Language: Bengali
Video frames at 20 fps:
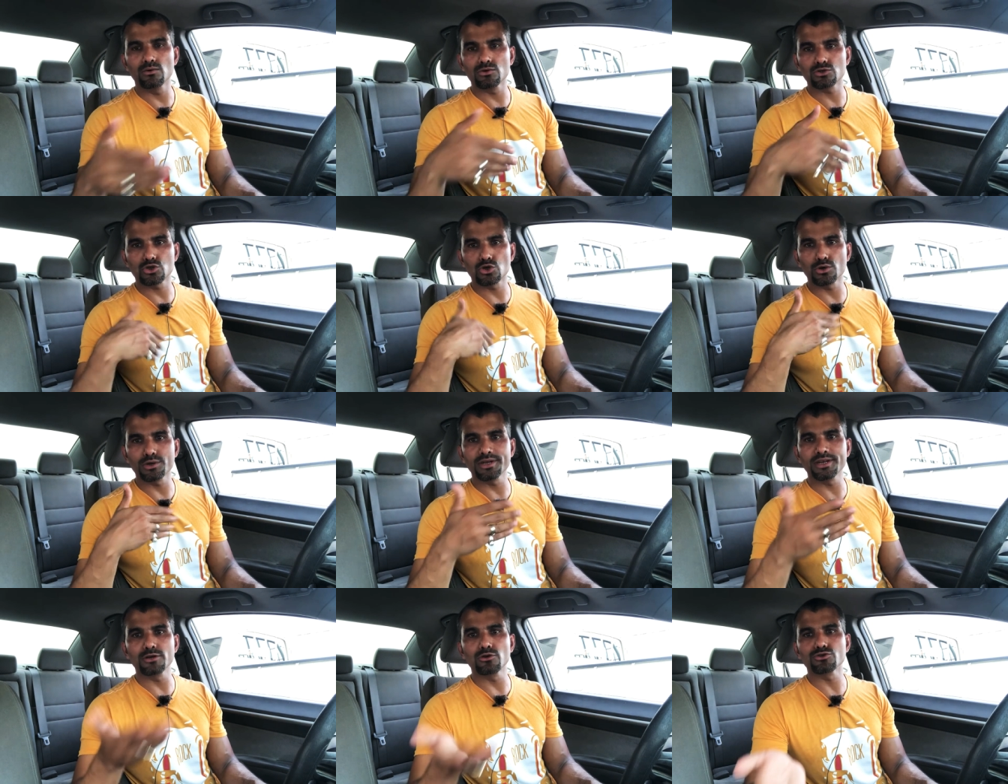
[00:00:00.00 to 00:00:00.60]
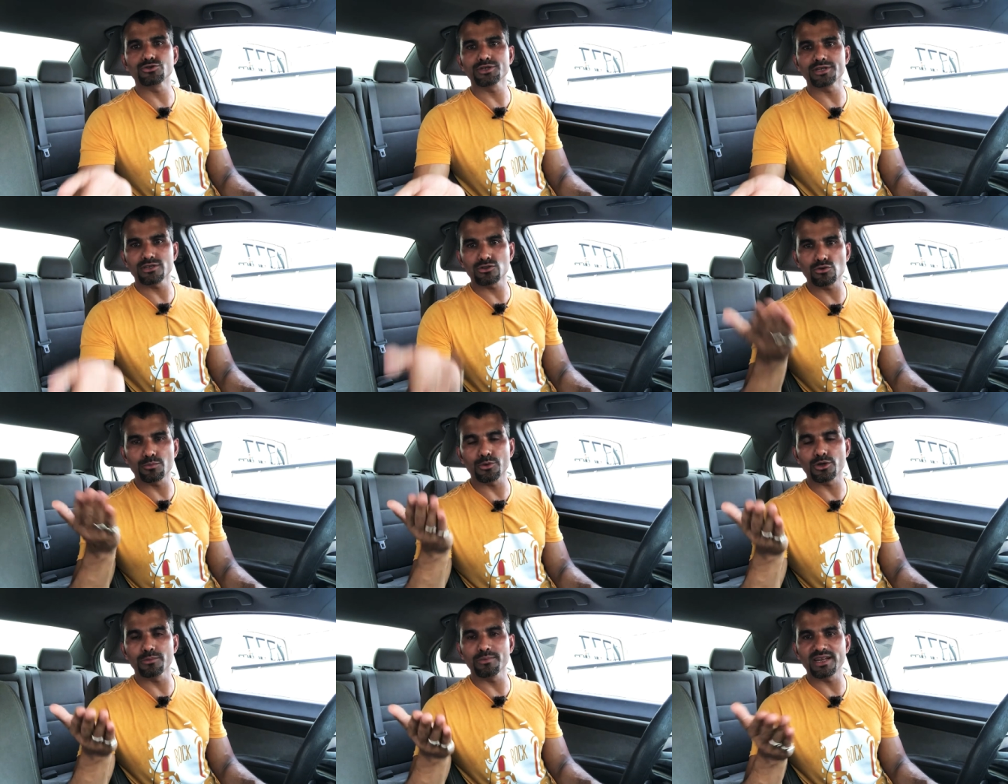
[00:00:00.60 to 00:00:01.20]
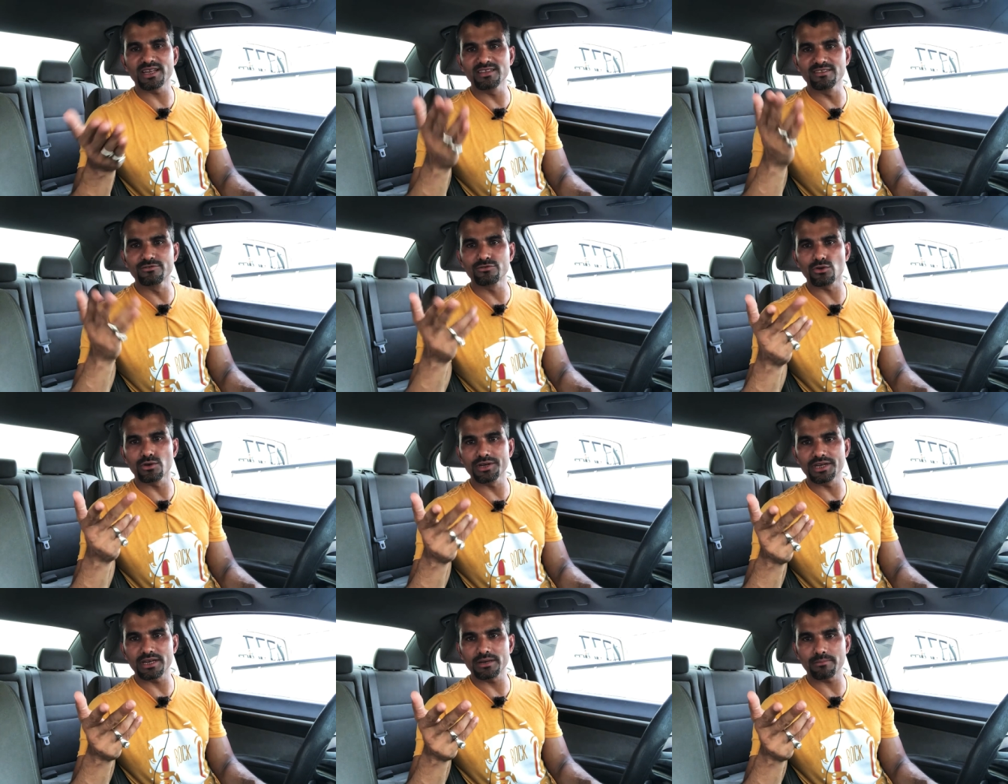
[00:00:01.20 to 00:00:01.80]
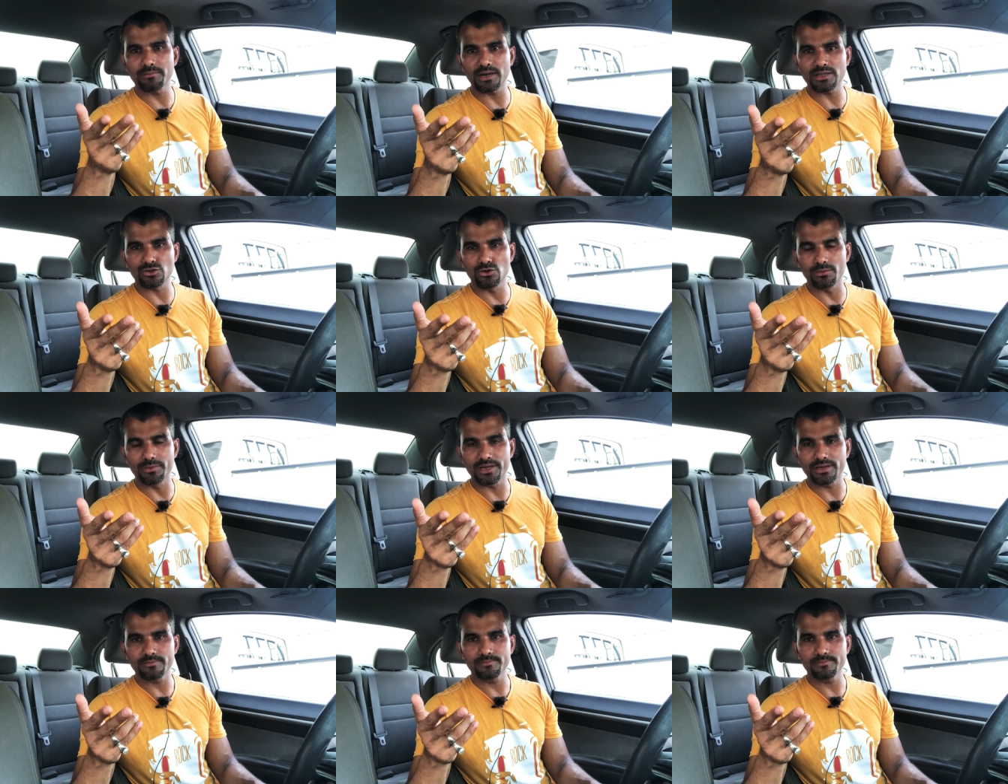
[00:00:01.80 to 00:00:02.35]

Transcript: শরীরে অতিরিক্ত পরিমাণ ইনসুলিনের মাধ্যমে